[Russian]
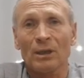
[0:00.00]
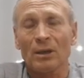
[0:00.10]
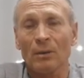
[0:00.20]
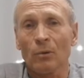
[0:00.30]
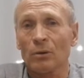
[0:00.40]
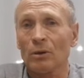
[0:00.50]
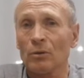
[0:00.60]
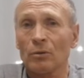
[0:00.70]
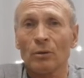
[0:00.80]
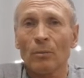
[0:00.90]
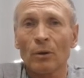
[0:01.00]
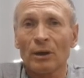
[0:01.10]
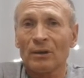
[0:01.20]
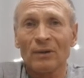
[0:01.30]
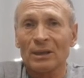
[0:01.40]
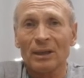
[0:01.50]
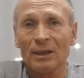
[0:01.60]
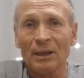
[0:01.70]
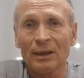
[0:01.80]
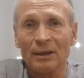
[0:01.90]
нас работает уже более
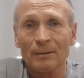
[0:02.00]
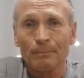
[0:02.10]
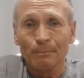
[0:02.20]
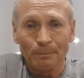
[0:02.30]
20 лет.